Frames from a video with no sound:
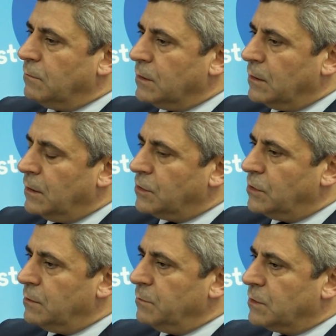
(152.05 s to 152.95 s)

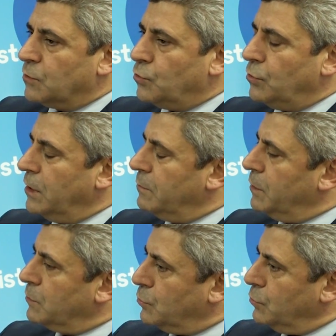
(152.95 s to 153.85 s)
vatandaşlarımızın
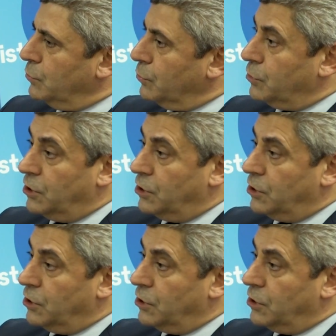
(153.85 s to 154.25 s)
kullanımına sunduk,